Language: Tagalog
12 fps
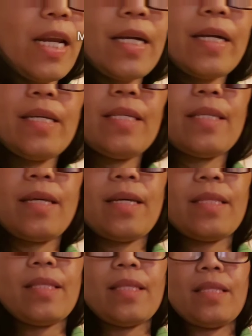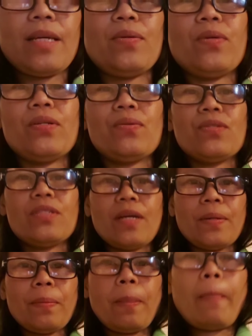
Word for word: na lang guys. At uh, anuhin ko siya.